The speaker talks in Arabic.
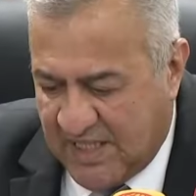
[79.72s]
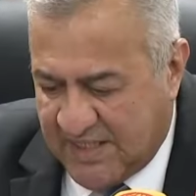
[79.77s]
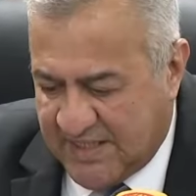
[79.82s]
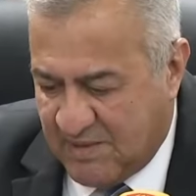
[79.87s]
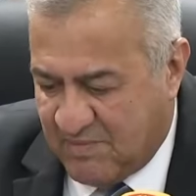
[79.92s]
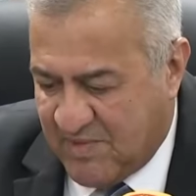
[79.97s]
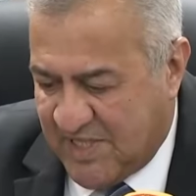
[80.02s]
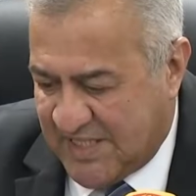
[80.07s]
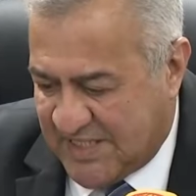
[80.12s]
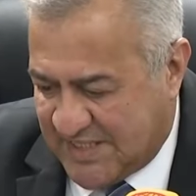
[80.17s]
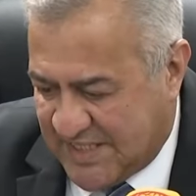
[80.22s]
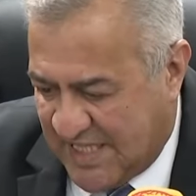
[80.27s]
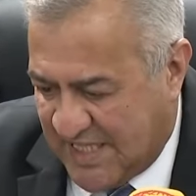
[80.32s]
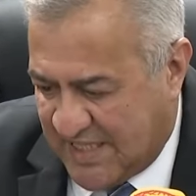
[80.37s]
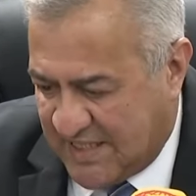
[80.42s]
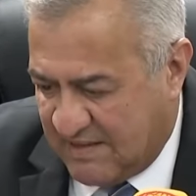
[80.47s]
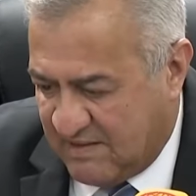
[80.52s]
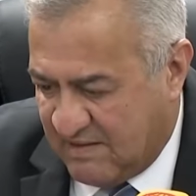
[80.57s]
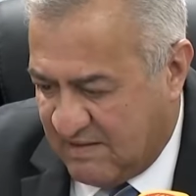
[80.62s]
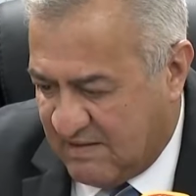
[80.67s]
عندما
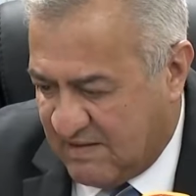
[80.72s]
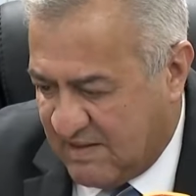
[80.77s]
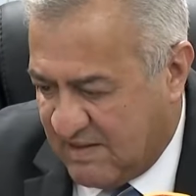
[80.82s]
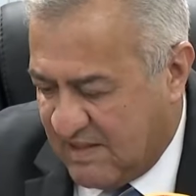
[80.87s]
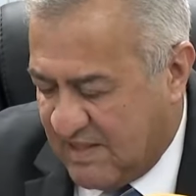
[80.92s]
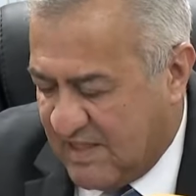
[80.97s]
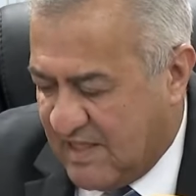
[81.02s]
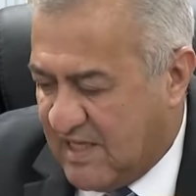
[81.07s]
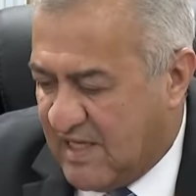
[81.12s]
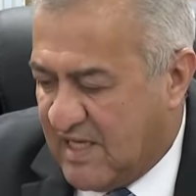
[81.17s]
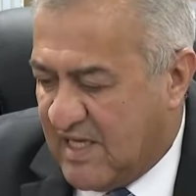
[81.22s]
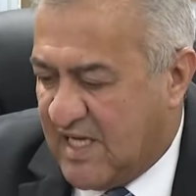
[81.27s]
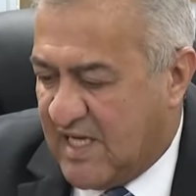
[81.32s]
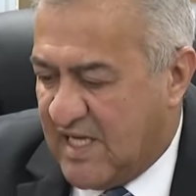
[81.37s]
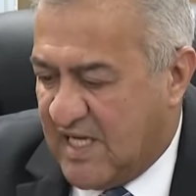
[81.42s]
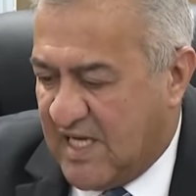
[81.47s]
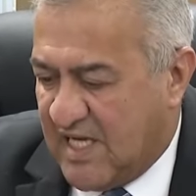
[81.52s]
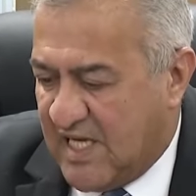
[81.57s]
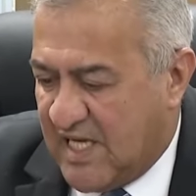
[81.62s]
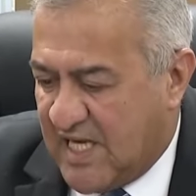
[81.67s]
نستعرض
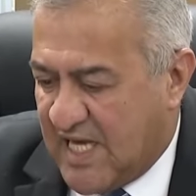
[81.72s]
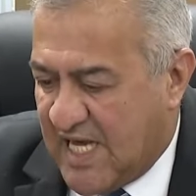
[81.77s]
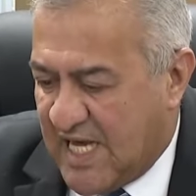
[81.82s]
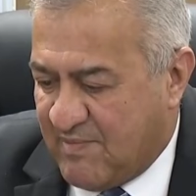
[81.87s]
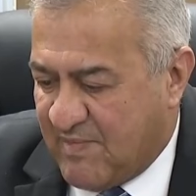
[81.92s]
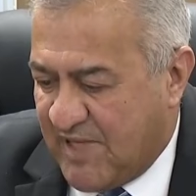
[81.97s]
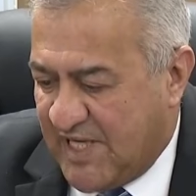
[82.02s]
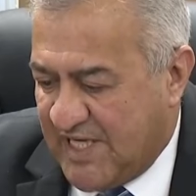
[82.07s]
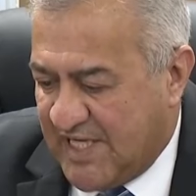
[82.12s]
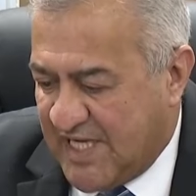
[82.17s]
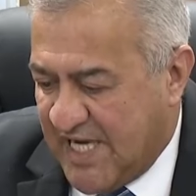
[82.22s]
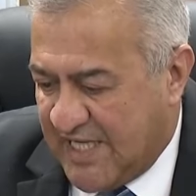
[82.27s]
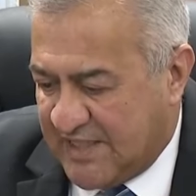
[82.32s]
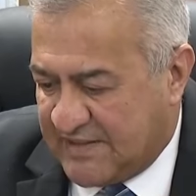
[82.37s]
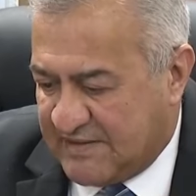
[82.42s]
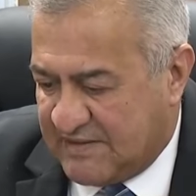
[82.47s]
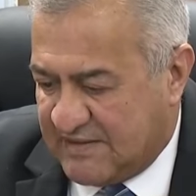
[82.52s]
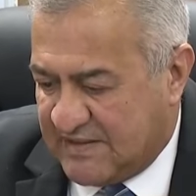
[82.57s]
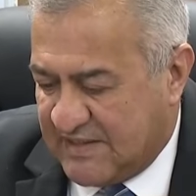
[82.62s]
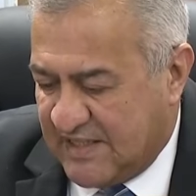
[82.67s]
آه،
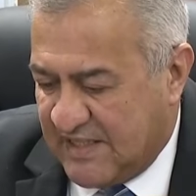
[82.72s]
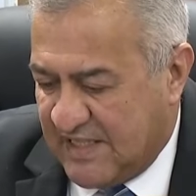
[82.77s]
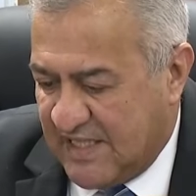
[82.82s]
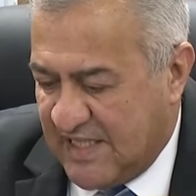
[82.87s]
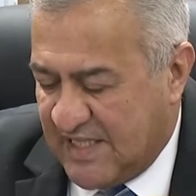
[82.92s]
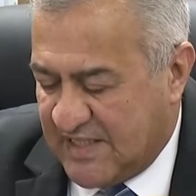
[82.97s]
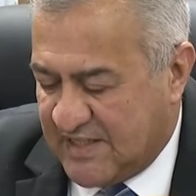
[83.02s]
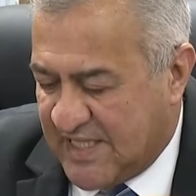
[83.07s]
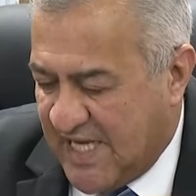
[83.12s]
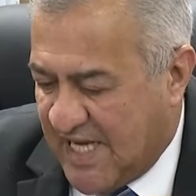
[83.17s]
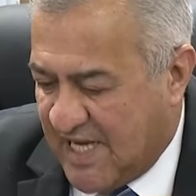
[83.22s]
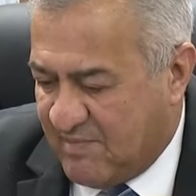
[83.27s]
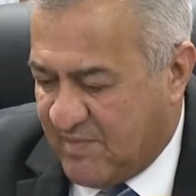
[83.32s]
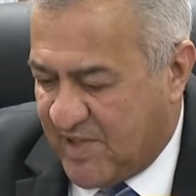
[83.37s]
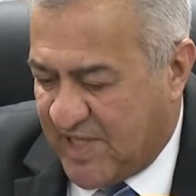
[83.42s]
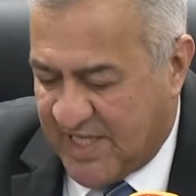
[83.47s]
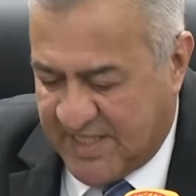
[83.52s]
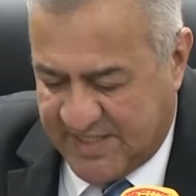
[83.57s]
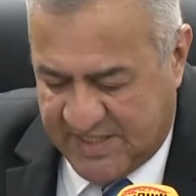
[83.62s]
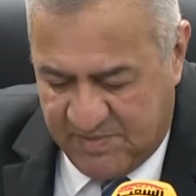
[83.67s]
عمليات الدعم
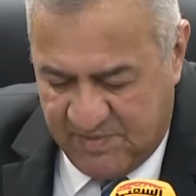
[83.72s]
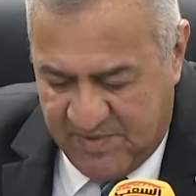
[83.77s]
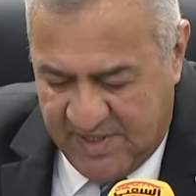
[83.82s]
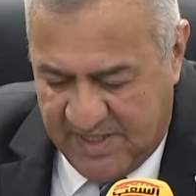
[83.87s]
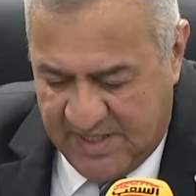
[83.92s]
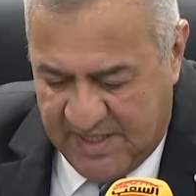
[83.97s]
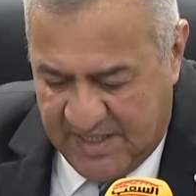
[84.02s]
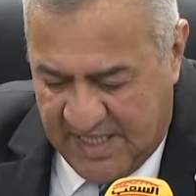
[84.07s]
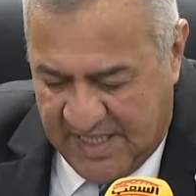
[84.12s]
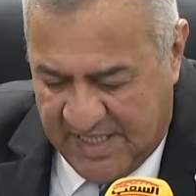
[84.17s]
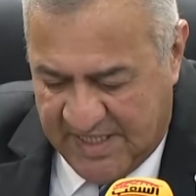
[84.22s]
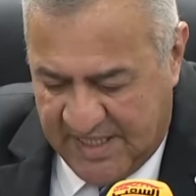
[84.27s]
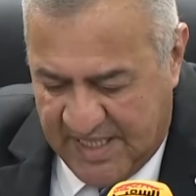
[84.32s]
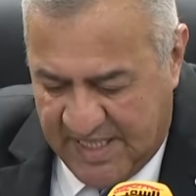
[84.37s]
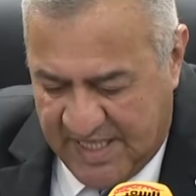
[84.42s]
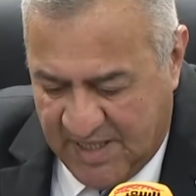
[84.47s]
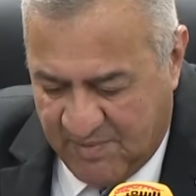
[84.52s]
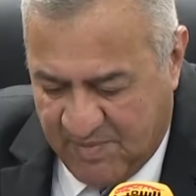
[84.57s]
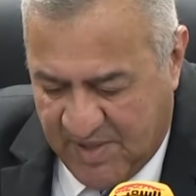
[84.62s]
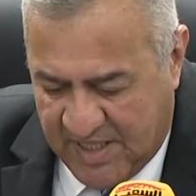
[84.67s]
الرسمي
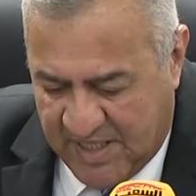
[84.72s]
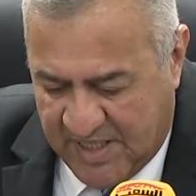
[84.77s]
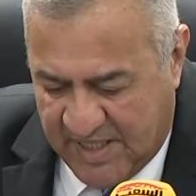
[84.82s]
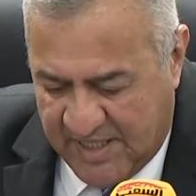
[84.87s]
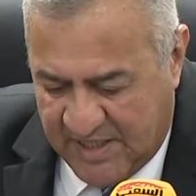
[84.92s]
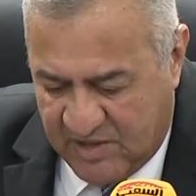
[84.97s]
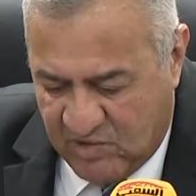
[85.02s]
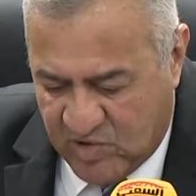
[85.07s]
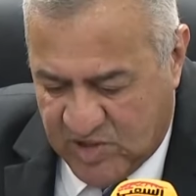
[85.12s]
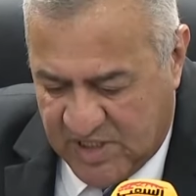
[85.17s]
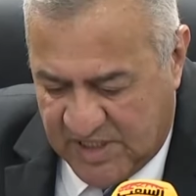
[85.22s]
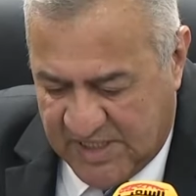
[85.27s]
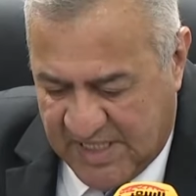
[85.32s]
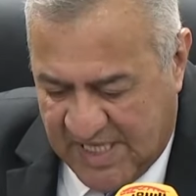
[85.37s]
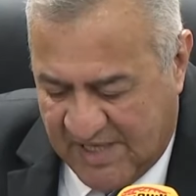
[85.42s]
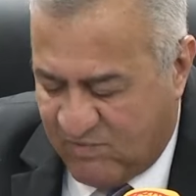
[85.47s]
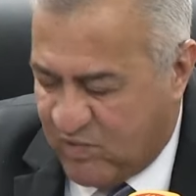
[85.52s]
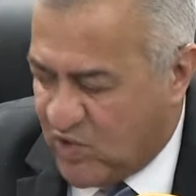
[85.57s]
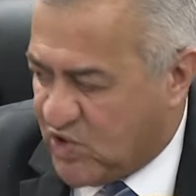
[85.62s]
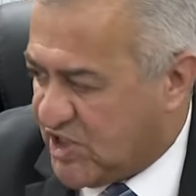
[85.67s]
يعني أنا بقرأ أنه سنة
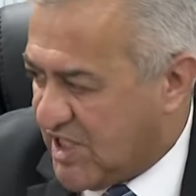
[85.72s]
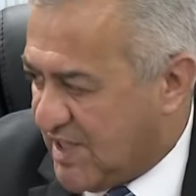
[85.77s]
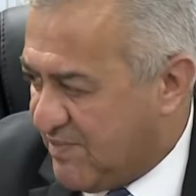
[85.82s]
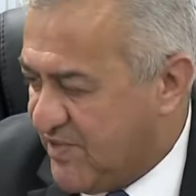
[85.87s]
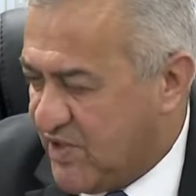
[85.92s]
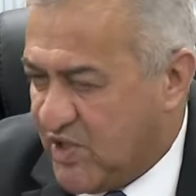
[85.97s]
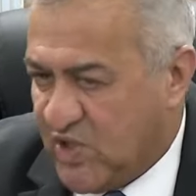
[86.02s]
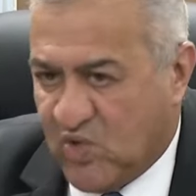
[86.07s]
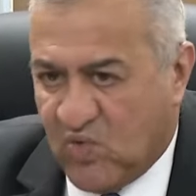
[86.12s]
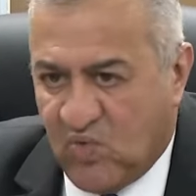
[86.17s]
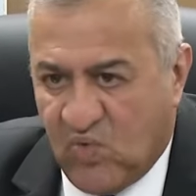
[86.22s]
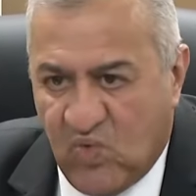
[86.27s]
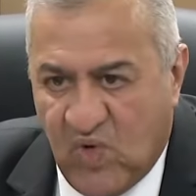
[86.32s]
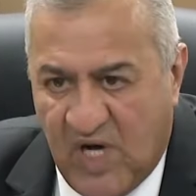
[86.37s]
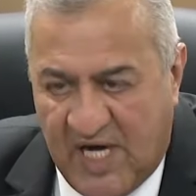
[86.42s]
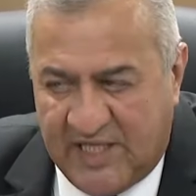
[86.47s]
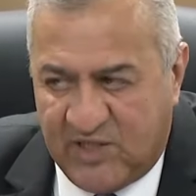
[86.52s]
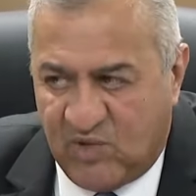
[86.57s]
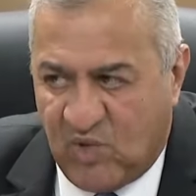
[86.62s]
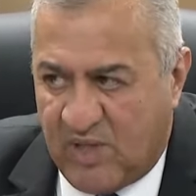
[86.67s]

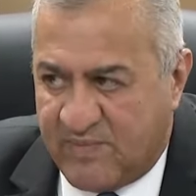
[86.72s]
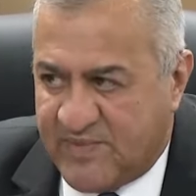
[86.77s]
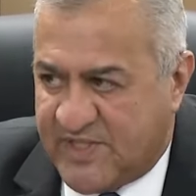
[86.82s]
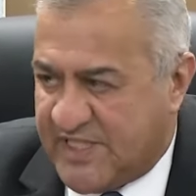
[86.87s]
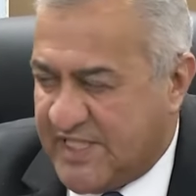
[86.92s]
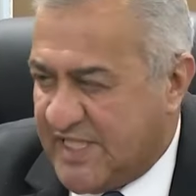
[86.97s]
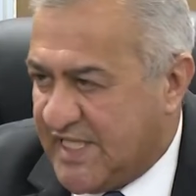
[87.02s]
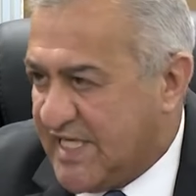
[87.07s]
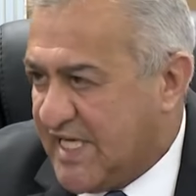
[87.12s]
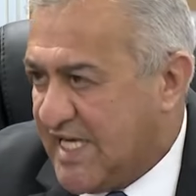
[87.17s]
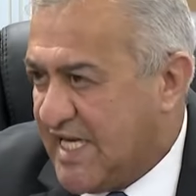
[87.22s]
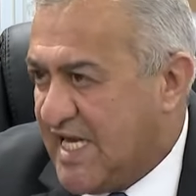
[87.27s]
1951